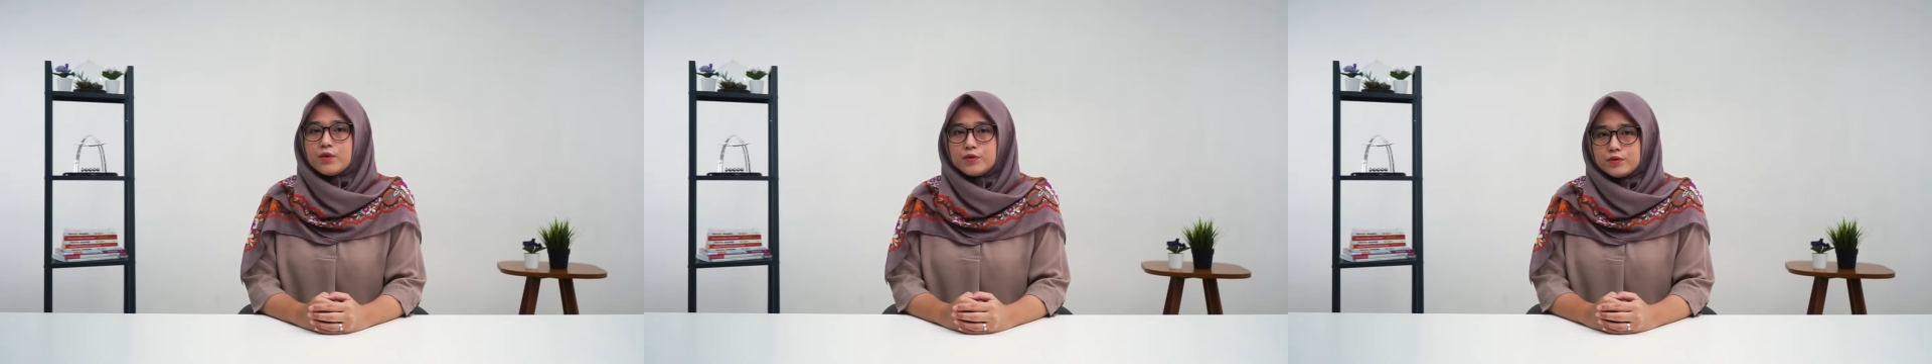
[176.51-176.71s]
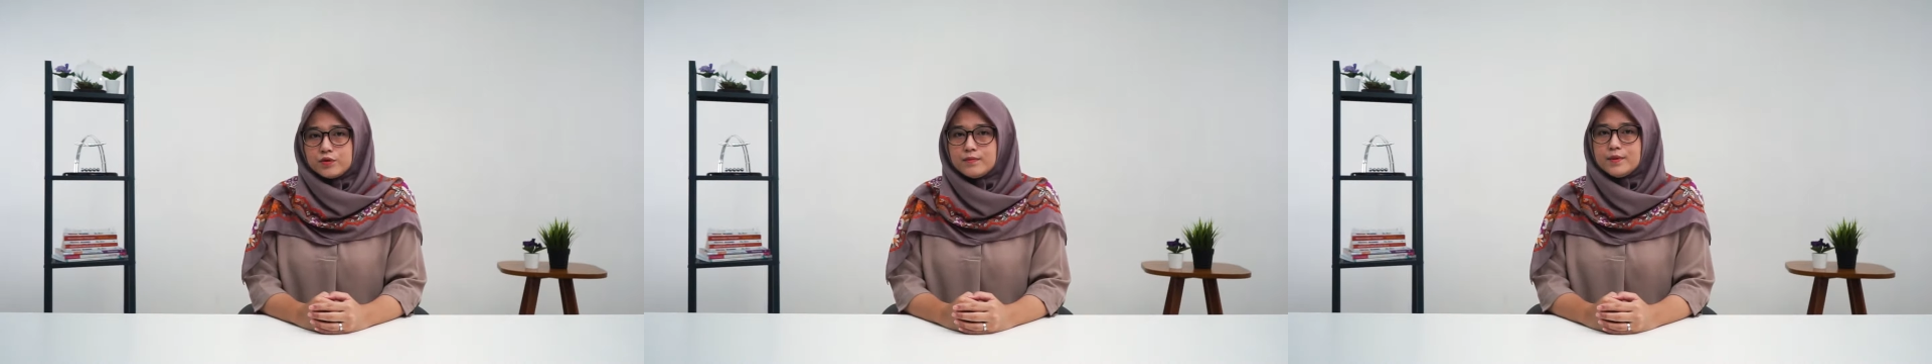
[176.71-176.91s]

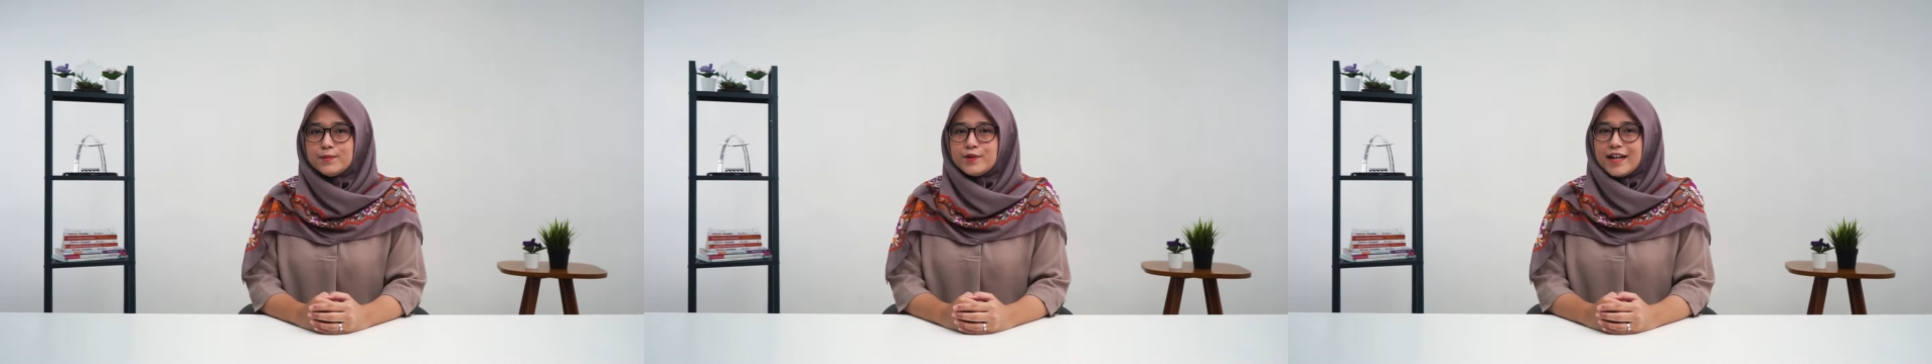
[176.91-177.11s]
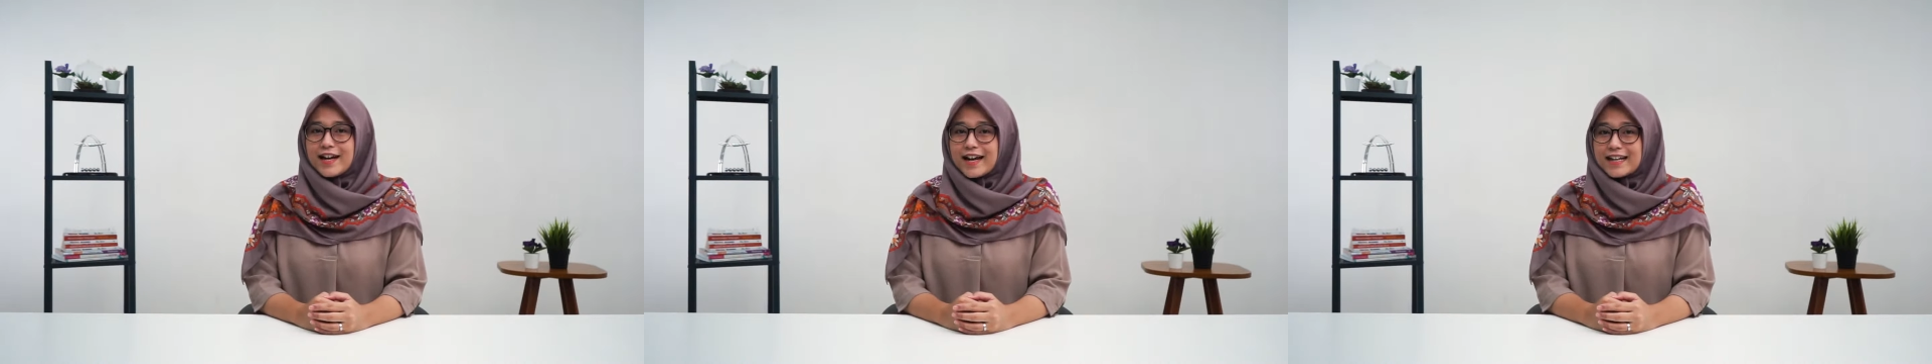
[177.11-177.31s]
Untuk
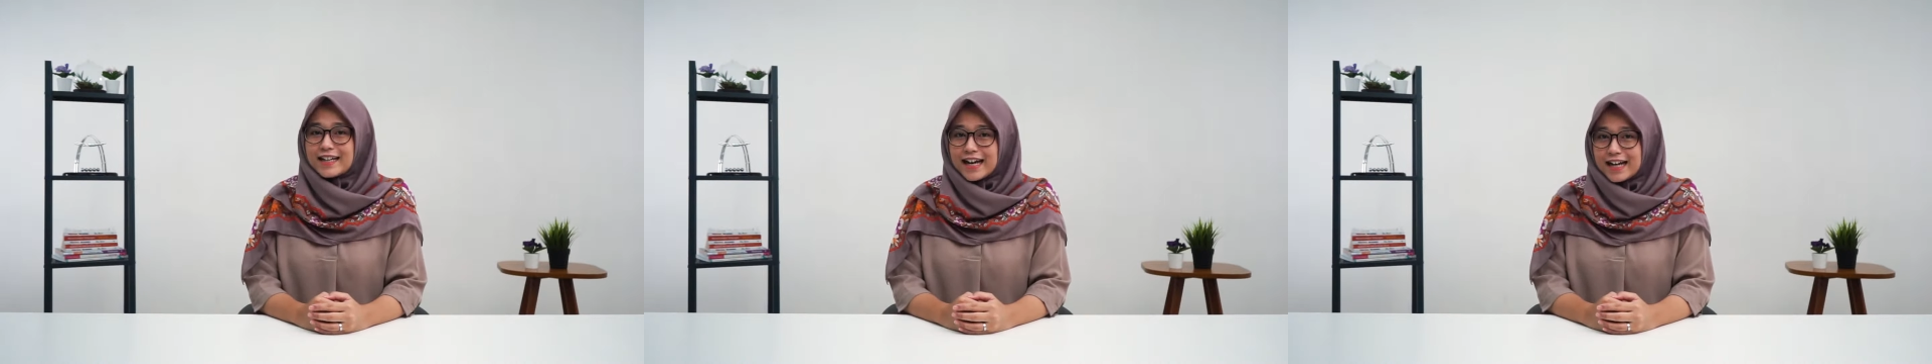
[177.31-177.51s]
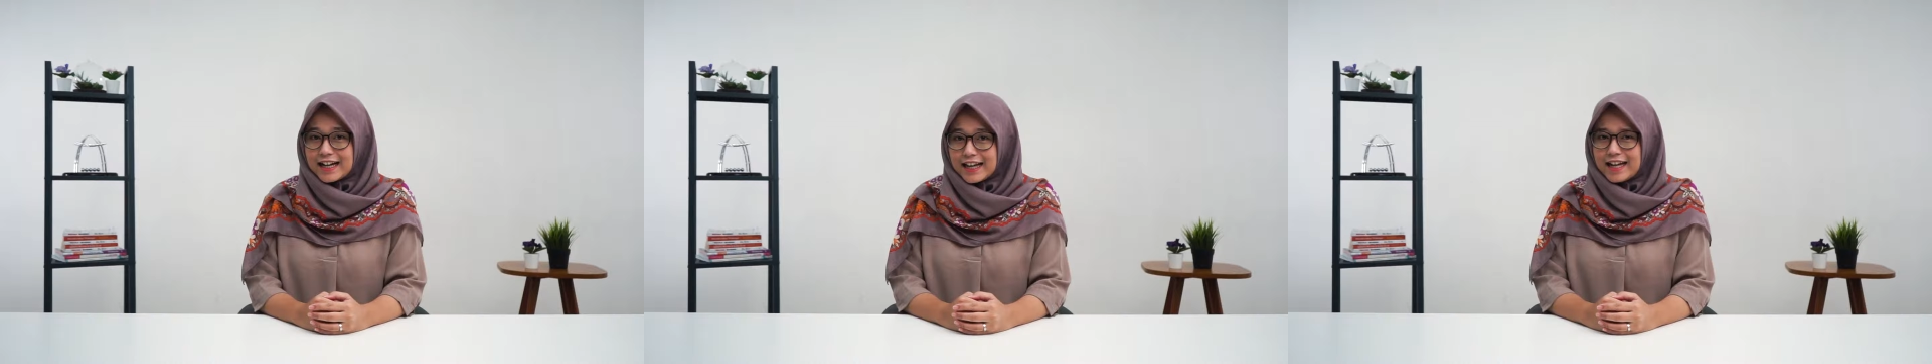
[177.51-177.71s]
memudahkan
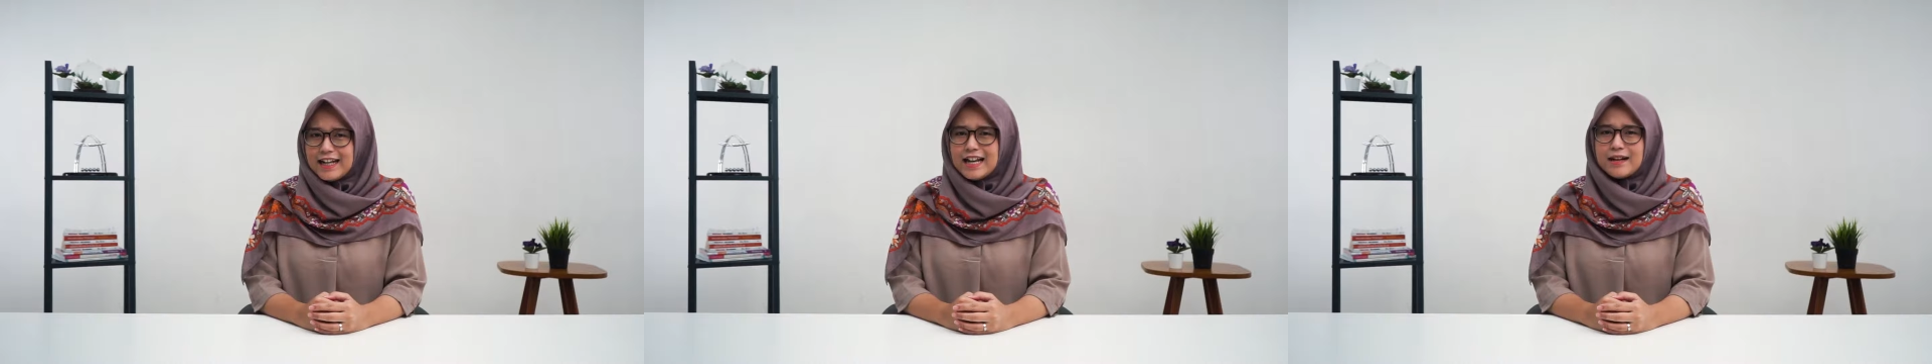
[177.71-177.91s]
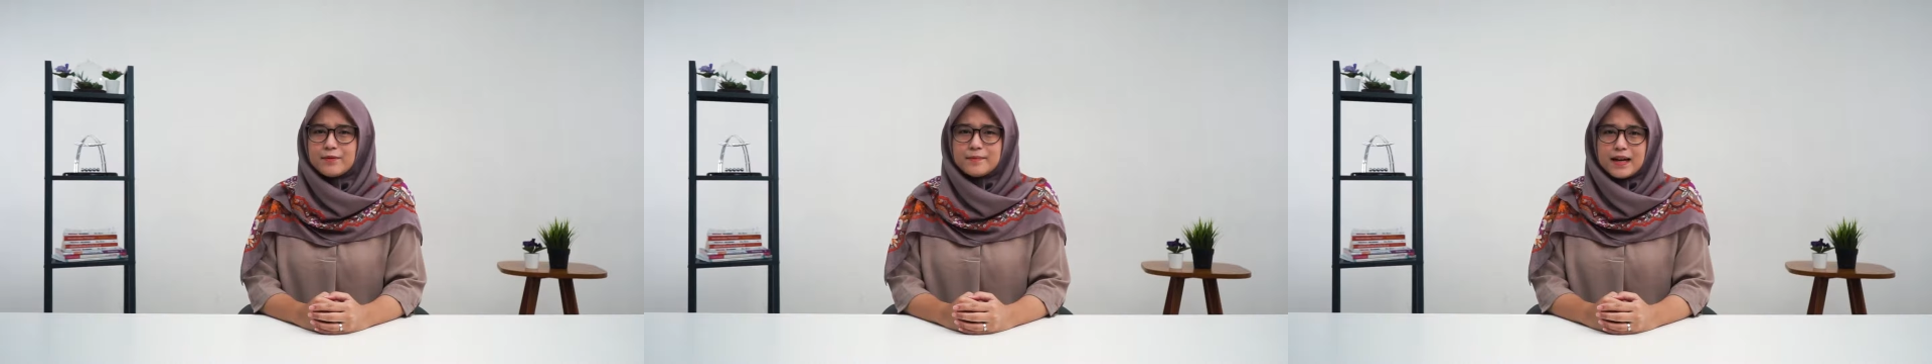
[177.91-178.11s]
kalian
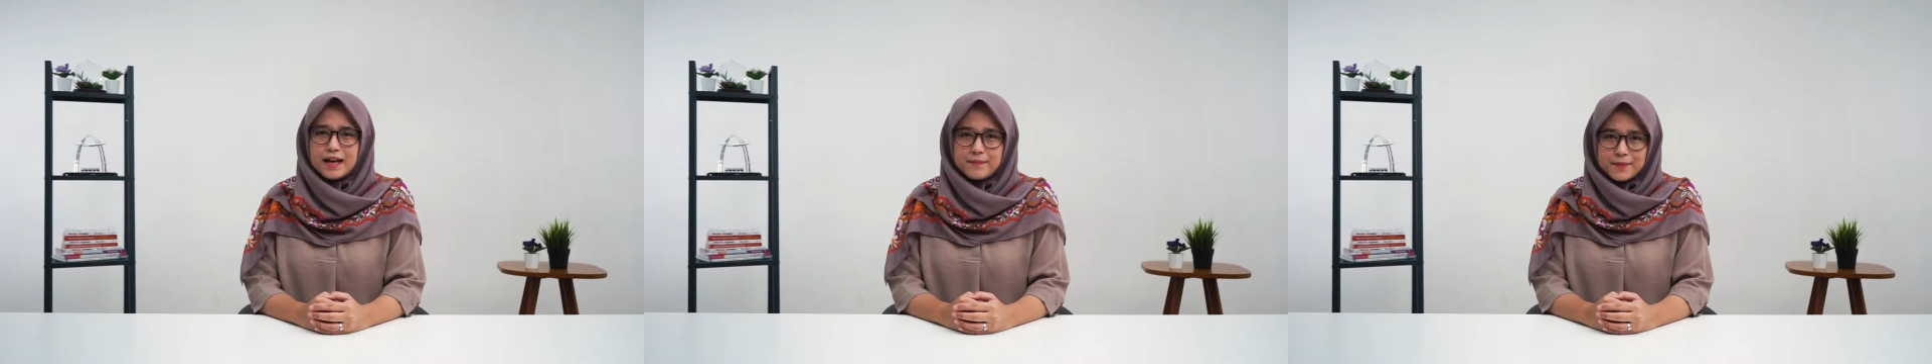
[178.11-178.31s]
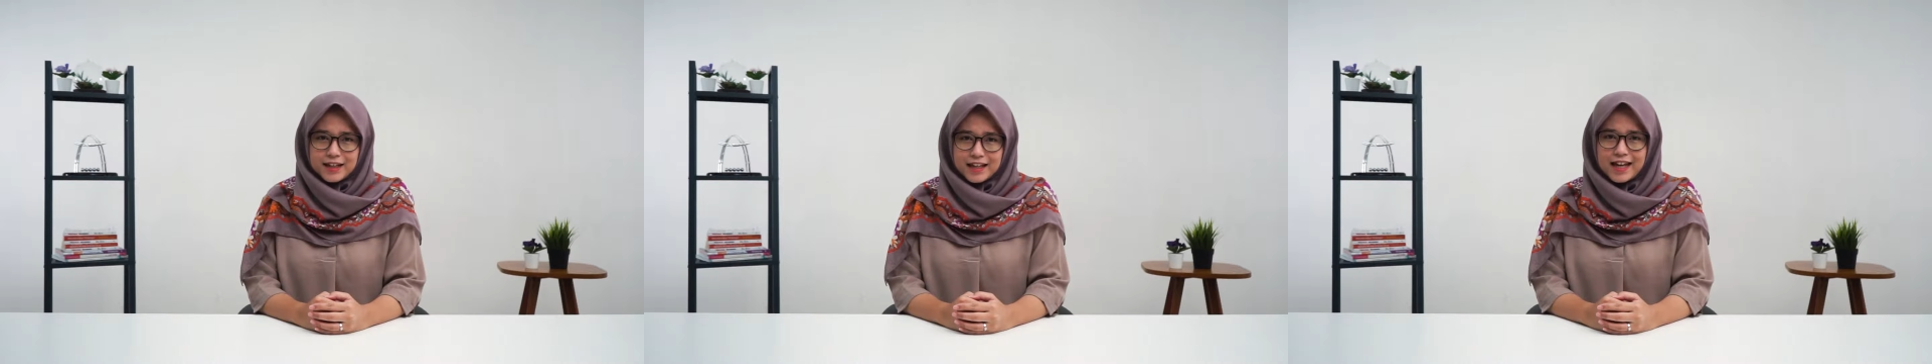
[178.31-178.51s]
dalam
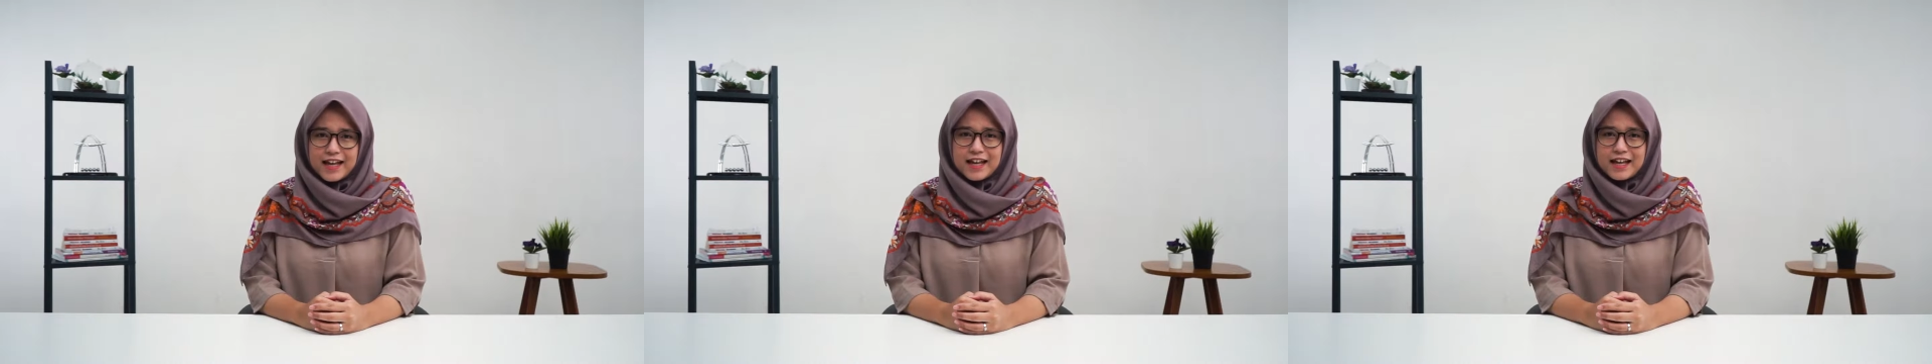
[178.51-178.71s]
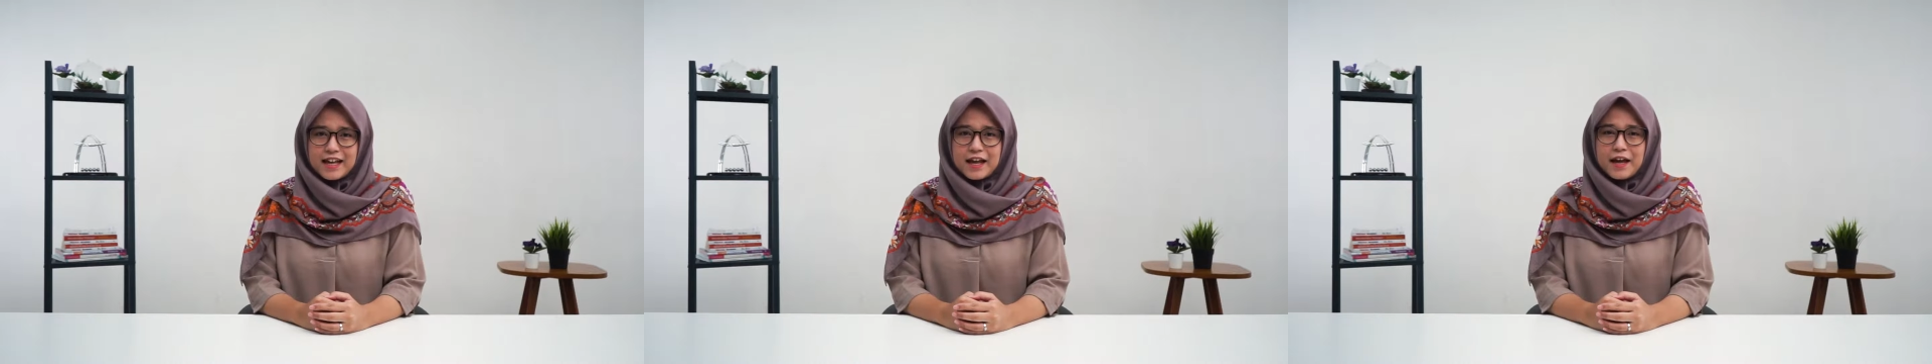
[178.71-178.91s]

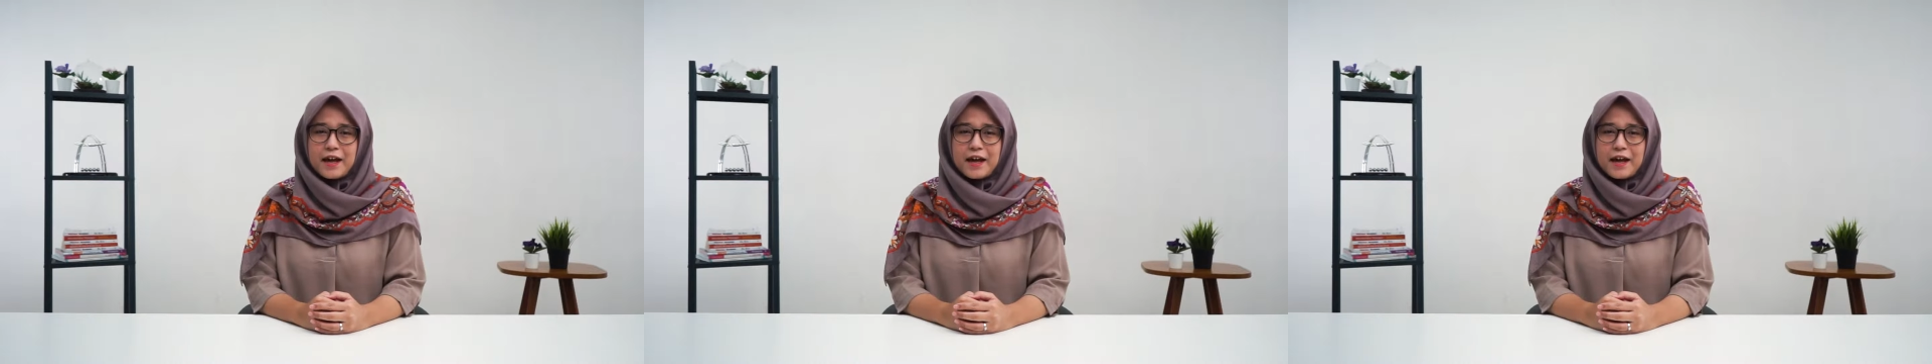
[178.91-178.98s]
memahaminya,